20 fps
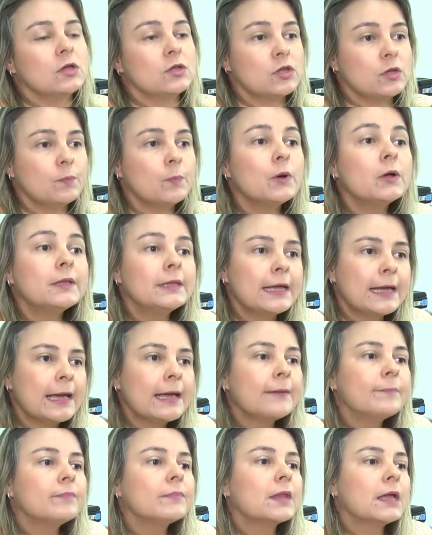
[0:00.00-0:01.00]
de
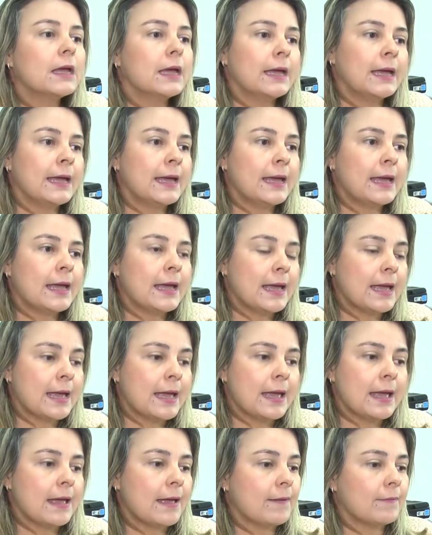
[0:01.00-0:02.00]
poder
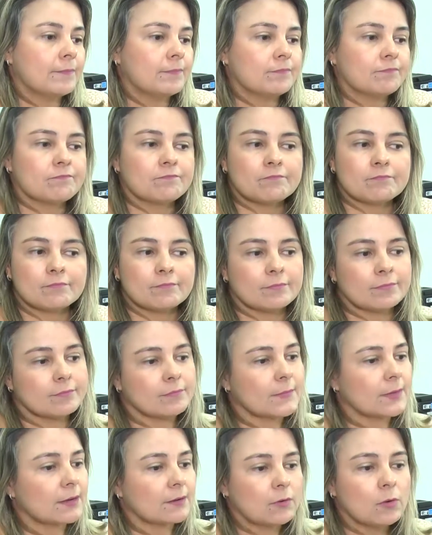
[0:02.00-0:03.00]
é,
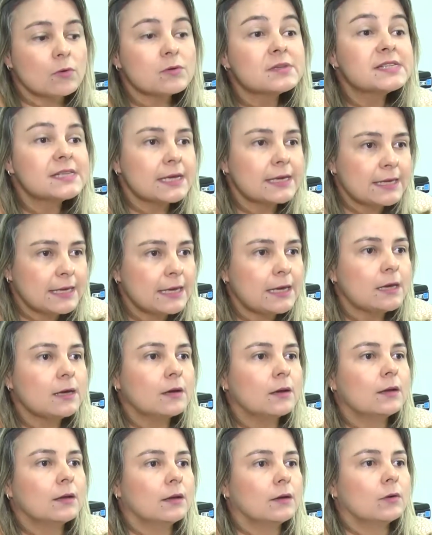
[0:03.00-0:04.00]

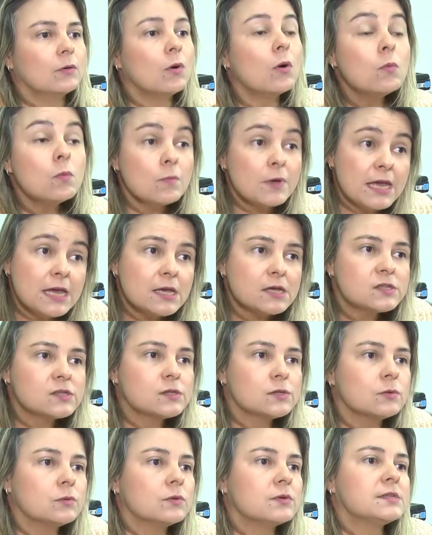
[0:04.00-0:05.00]
conseguir com
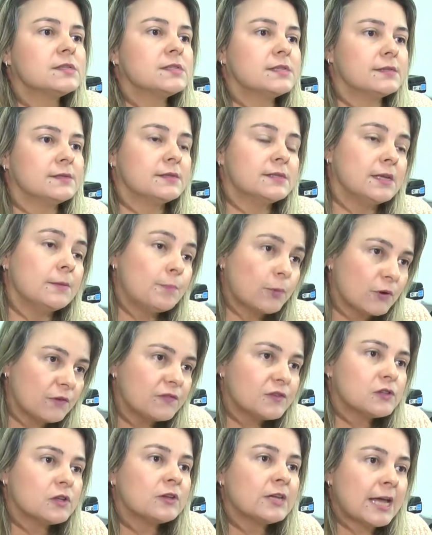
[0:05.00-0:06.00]
isso se
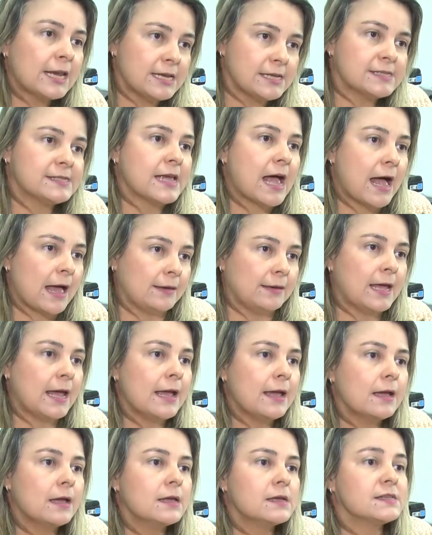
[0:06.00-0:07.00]
profissionalizar,
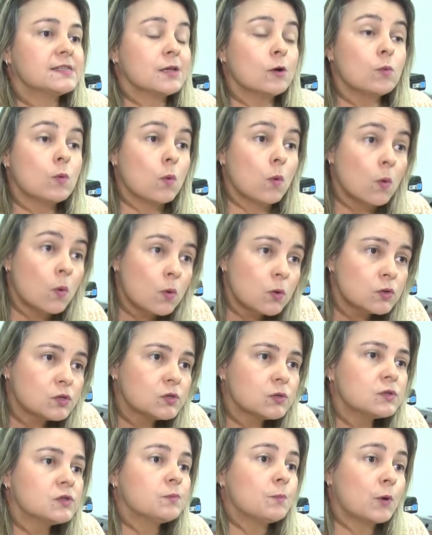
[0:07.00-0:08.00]
né? São
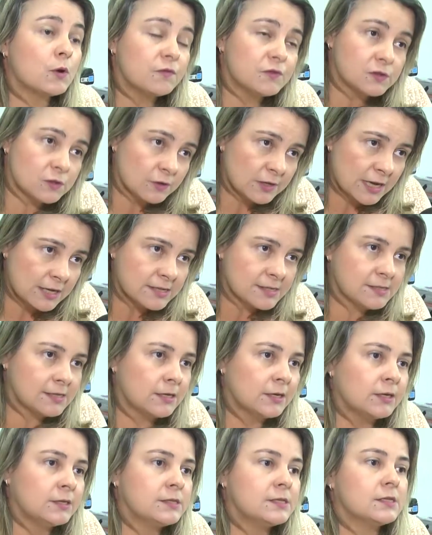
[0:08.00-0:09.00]
cursos
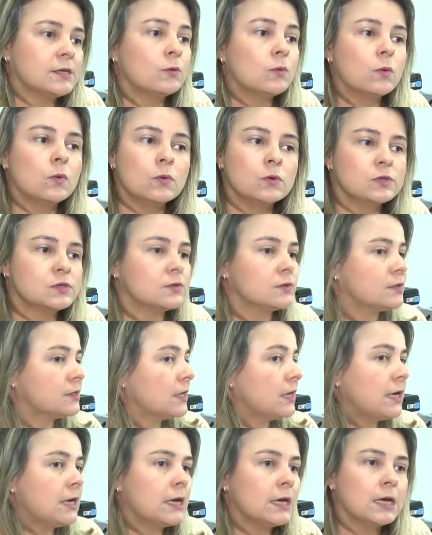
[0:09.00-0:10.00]
profissionalizantes, são cursos
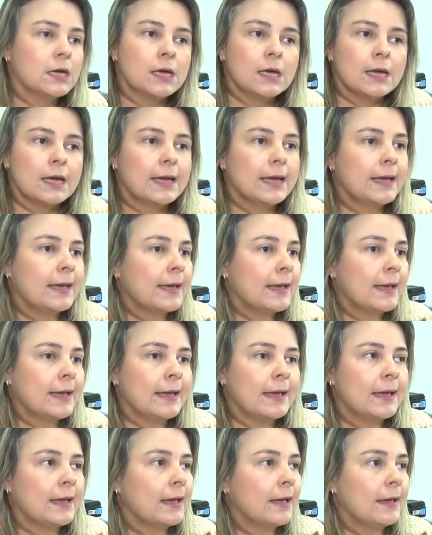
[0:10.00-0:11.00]
que
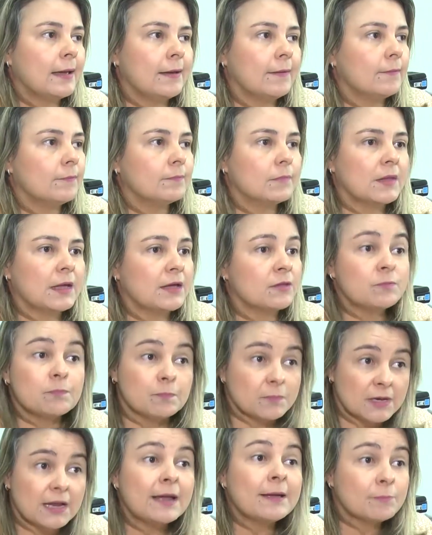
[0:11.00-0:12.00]
é, é,
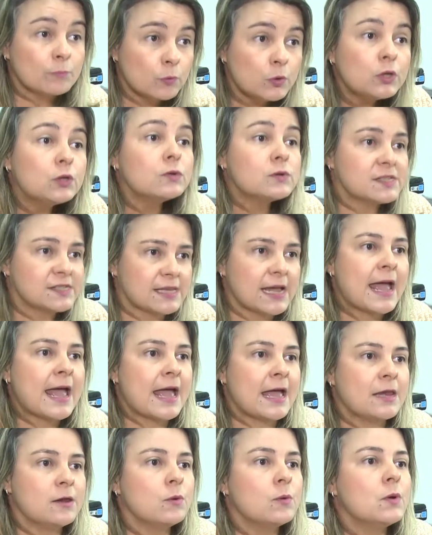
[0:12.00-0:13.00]
é, muito
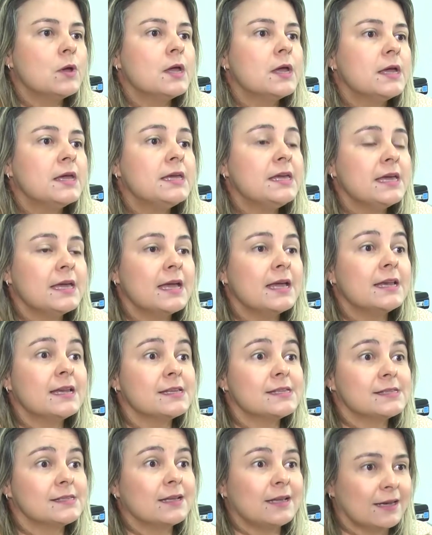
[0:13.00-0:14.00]
sério e
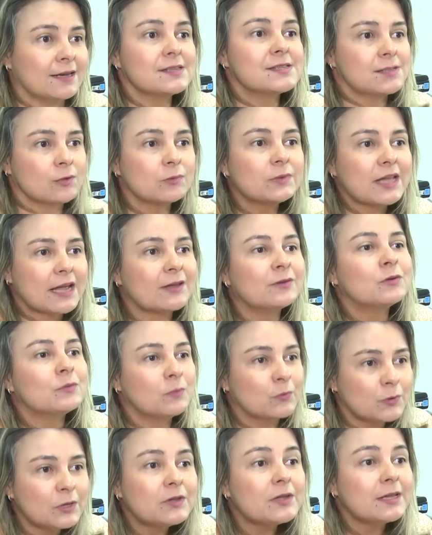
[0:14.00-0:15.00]
eles, elas estão tendo
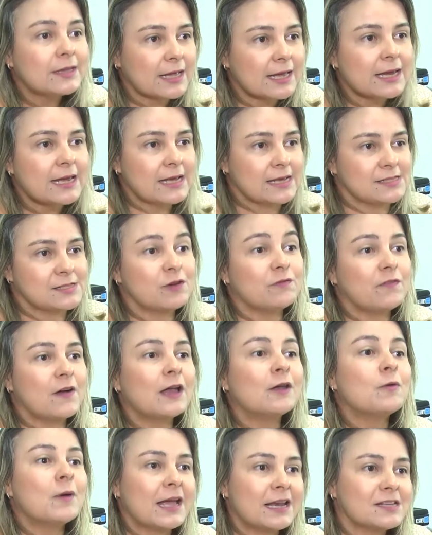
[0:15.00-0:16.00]
muito interesse. Eu
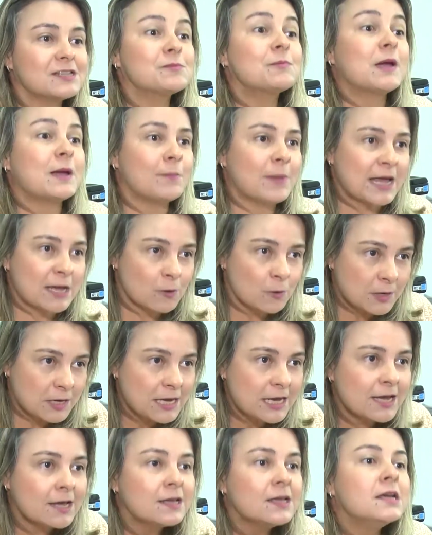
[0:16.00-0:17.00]
falo elas porque a
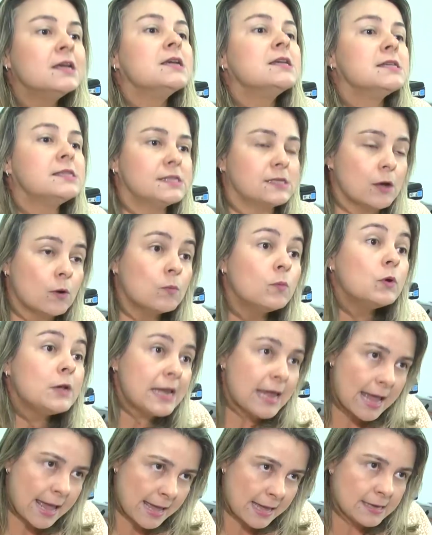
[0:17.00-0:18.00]
maioria são
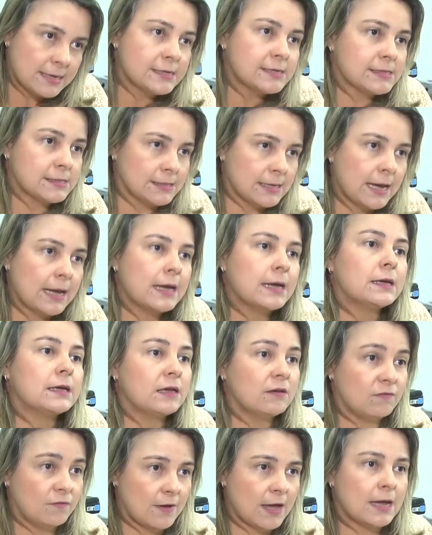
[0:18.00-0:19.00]
mulheres né,
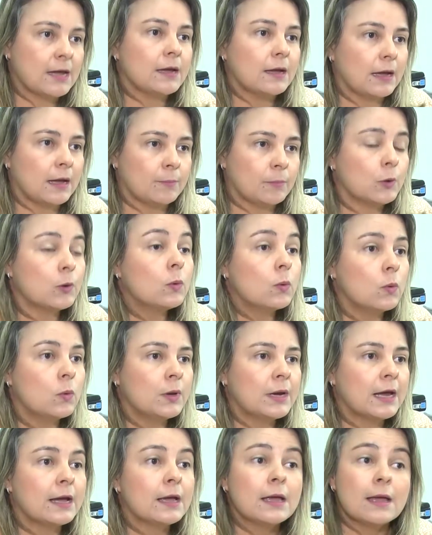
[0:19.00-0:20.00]
que vêm à
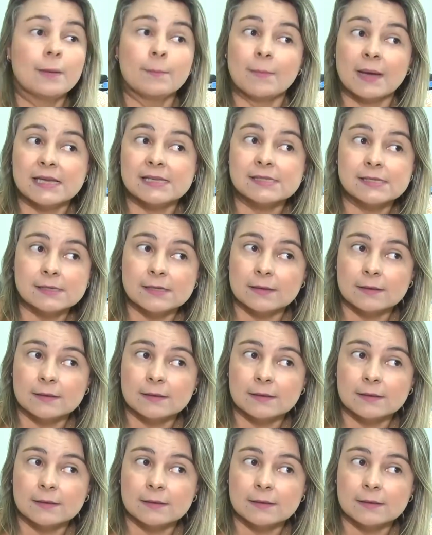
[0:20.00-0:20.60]
procura, mas